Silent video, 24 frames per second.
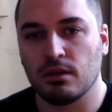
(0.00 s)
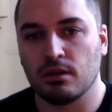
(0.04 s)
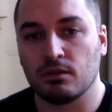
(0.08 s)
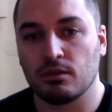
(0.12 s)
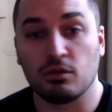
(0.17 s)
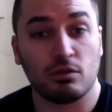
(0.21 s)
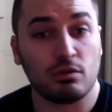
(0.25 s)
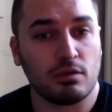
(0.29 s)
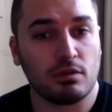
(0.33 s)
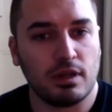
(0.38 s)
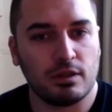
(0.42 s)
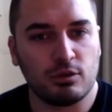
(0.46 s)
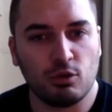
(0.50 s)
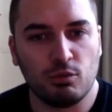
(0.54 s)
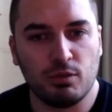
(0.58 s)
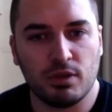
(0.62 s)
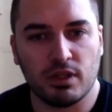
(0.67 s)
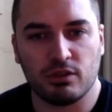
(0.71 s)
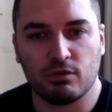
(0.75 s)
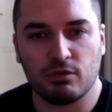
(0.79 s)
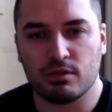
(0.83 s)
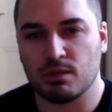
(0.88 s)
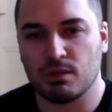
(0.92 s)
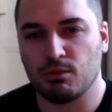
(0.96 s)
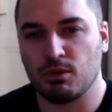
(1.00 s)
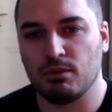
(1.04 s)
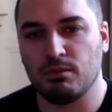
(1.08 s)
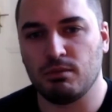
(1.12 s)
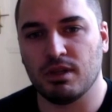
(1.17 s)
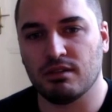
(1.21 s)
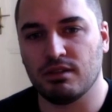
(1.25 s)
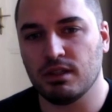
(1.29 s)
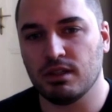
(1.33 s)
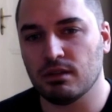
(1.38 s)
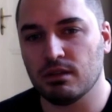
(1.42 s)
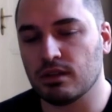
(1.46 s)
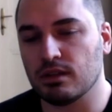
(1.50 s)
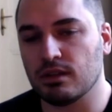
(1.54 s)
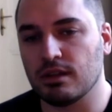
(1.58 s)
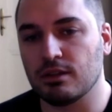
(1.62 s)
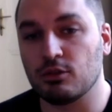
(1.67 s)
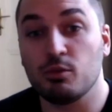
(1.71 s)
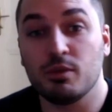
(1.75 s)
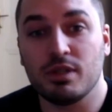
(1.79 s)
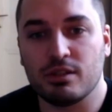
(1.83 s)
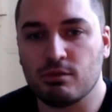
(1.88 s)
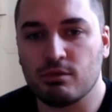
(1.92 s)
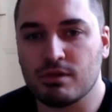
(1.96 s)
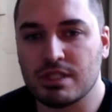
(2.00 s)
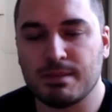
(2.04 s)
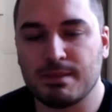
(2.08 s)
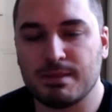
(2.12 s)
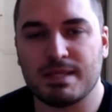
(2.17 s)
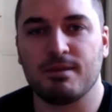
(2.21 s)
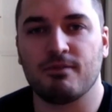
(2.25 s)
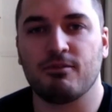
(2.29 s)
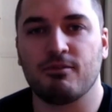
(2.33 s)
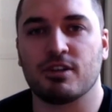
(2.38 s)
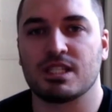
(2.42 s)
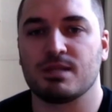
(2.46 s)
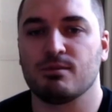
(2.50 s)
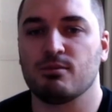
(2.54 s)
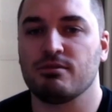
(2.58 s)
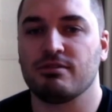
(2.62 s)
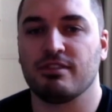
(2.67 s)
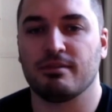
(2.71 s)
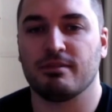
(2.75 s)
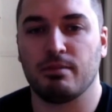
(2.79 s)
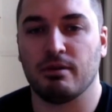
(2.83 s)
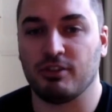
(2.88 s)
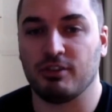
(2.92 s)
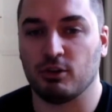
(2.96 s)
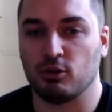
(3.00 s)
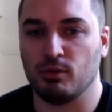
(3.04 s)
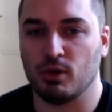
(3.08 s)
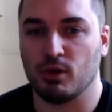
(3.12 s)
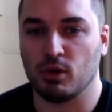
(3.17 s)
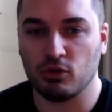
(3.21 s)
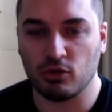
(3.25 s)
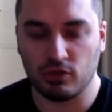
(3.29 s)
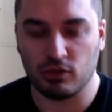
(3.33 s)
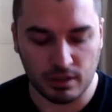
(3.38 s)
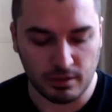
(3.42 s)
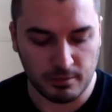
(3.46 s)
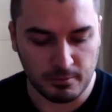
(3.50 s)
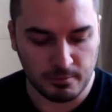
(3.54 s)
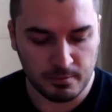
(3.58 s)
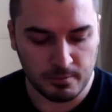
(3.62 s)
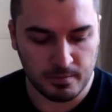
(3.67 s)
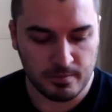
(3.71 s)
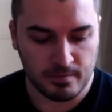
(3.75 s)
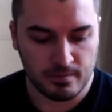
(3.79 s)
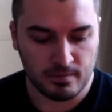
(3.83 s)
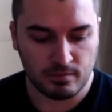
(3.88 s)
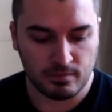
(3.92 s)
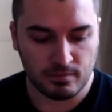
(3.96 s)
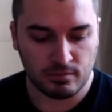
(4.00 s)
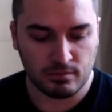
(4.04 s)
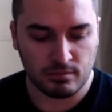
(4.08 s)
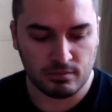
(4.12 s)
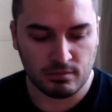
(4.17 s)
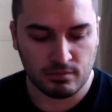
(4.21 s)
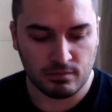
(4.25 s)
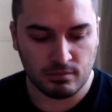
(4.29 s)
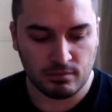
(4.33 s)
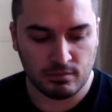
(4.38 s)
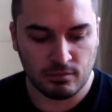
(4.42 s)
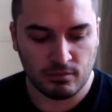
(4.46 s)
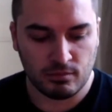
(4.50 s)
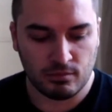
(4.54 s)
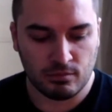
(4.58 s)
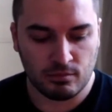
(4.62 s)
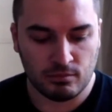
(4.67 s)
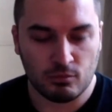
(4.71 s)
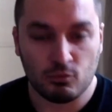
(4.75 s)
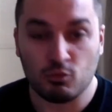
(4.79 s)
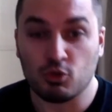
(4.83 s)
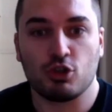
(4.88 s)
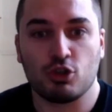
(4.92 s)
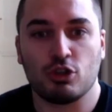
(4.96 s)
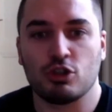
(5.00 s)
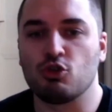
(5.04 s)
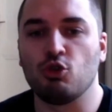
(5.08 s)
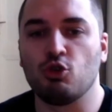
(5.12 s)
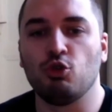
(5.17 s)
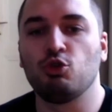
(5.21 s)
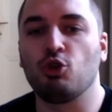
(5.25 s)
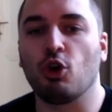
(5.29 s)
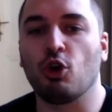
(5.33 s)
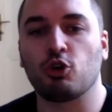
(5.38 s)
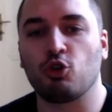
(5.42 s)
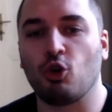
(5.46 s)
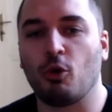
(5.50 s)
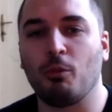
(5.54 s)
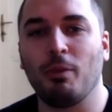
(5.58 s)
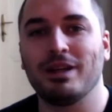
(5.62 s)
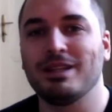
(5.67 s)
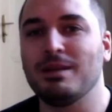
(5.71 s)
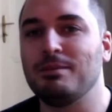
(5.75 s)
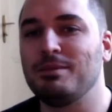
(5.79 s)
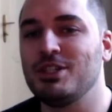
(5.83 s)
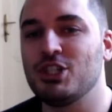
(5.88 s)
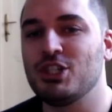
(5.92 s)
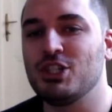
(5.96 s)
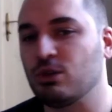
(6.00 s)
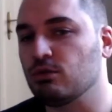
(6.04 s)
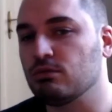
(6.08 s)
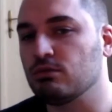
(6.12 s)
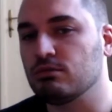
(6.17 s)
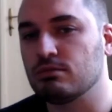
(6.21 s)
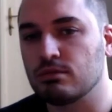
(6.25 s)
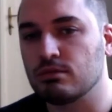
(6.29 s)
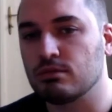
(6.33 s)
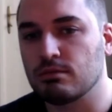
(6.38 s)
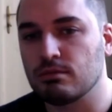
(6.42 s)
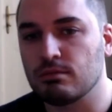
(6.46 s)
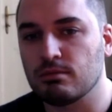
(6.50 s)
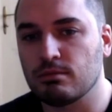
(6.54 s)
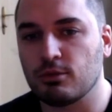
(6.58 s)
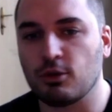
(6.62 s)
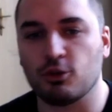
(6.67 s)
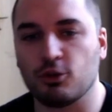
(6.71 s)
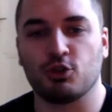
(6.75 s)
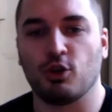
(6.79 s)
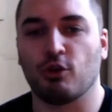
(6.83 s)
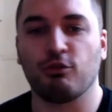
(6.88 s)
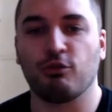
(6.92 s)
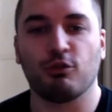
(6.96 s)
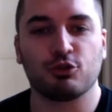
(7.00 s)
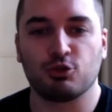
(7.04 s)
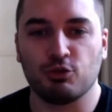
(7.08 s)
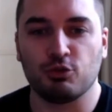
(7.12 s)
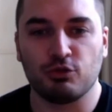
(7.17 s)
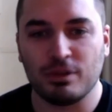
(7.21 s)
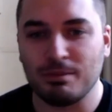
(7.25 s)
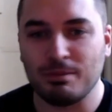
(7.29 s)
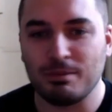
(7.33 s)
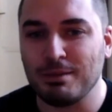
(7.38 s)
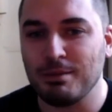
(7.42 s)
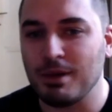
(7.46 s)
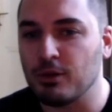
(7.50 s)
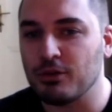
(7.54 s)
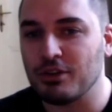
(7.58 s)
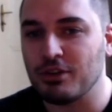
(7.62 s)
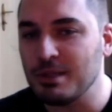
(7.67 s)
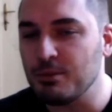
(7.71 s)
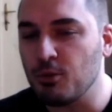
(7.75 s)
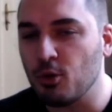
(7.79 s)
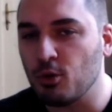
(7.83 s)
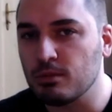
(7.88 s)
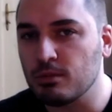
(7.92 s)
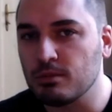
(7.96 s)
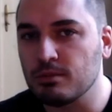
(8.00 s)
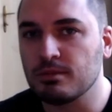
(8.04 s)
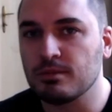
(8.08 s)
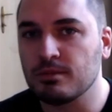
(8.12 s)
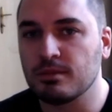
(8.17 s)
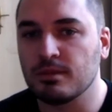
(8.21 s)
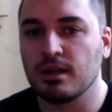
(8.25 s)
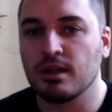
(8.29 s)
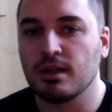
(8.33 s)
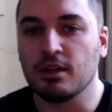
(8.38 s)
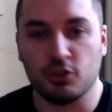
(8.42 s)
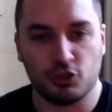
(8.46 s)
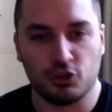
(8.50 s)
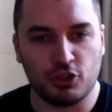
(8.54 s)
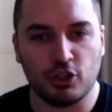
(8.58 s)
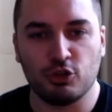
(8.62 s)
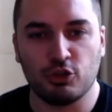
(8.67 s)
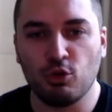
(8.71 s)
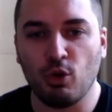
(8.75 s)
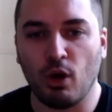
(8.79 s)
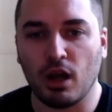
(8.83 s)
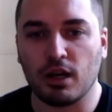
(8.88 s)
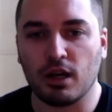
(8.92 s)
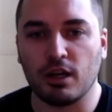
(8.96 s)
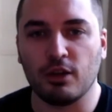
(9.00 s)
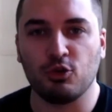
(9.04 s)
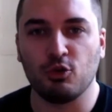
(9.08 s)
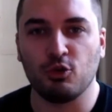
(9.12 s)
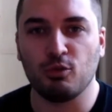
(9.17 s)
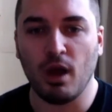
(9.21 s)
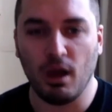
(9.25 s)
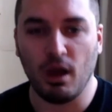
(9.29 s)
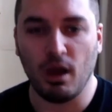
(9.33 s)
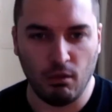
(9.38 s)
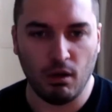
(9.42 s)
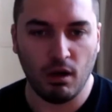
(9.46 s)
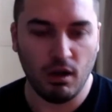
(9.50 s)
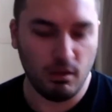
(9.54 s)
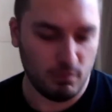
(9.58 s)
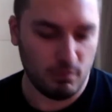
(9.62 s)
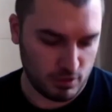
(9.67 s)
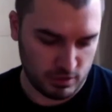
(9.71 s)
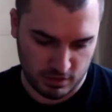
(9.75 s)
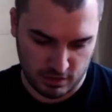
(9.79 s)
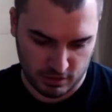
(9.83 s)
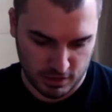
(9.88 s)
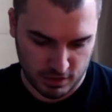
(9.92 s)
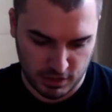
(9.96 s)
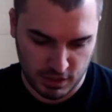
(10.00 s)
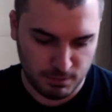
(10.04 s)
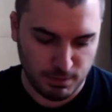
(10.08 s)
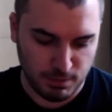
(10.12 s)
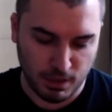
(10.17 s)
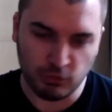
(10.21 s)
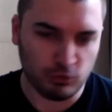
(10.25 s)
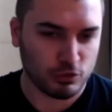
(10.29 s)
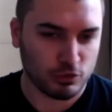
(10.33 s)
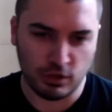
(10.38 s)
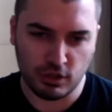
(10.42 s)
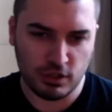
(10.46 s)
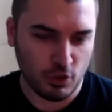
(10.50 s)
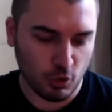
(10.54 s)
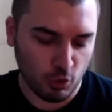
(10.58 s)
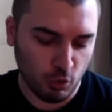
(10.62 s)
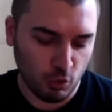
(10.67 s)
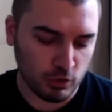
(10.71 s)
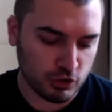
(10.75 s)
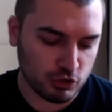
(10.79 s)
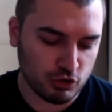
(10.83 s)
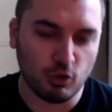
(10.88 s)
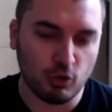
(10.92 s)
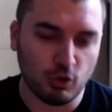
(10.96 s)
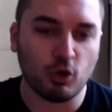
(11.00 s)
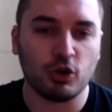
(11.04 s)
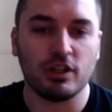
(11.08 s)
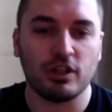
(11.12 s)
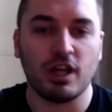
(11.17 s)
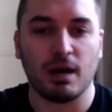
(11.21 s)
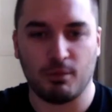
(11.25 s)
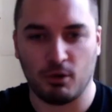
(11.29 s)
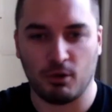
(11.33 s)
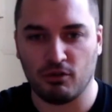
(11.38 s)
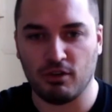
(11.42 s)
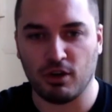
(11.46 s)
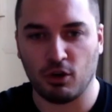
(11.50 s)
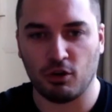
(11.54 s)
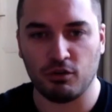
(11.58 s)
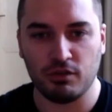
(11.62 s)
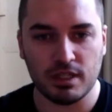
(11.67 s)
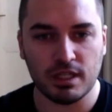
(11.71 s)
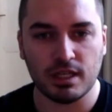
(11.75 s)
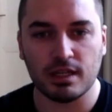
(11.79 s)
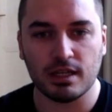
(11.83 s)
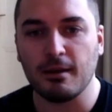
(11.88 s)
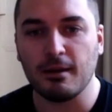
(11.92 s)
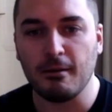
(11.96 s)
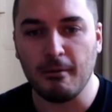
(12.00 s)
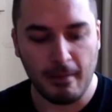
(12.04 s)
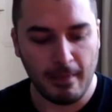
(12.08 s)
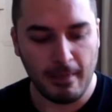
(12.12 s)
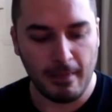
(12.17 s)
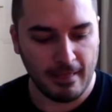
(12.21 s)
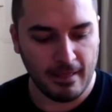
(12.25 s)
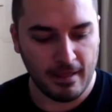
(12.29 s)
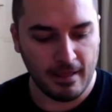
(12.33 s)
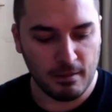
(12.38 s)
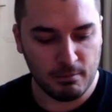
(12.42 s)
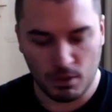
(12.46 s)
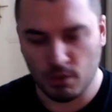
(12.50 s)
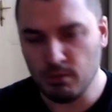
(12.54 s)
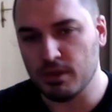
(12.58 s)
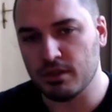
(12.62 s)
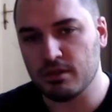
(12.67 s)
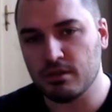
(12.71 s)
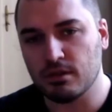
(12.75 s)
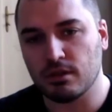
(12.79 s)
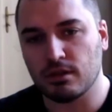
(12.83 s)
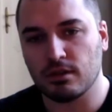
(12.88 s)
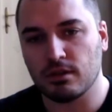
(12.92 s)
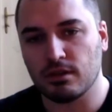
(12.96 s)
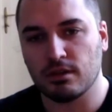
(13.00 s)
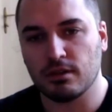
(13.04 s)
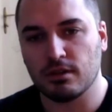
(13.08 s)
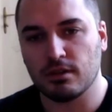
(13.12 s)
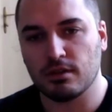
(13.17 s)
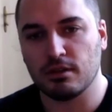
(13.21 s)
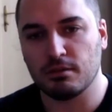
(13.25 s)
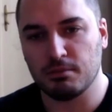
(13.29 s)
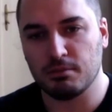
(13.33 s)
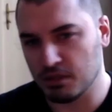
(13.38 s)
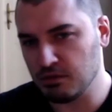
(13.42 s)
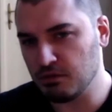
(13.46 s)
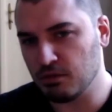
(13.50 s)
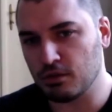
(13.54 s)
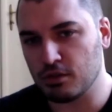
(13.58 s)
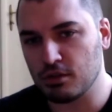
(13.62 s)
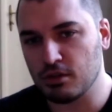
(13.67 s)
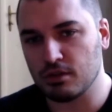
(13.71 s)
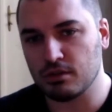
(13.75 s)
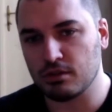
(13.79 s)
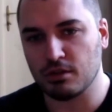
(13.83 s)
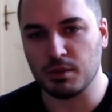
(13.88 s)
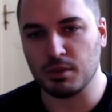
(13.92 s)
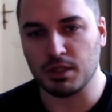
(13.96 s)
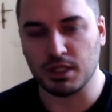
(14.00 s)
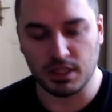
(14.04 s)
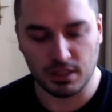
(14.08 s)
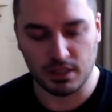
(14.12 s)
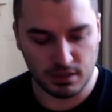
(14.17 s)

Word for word: C'est sûr, la domination, ça peut être bienveillante. Hein. La domination, ça passe pas forcément pas faire du mal aux autres. Hein. Je, ne torture pas des petits chatons. Quand j'étais enfant, je ne faisais pas de mal aux animaux. J'étais dur avec les humains, ouais, mais c'est ce qu'il dit par En gros, il dit je suis un gros connard, mais on va revenir. Mais bien sûr, bien sûr que